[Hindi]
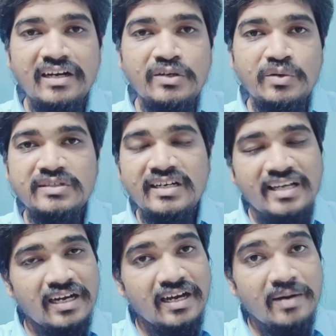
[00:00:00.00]
अगर योजना
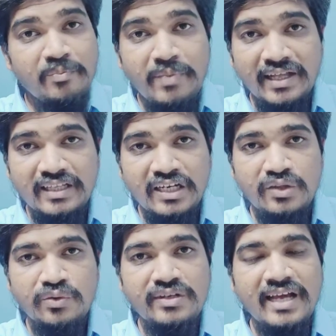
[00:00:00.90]
की अगर हम बात
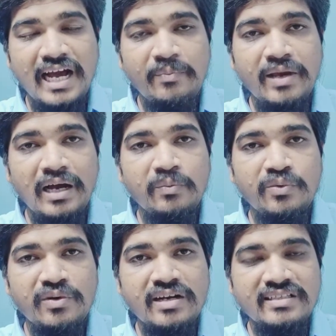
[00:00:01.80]
करते तो यहाँ पे
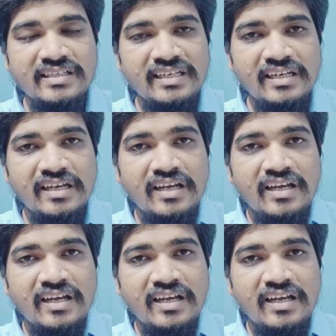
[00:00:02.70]
आपको ऐसी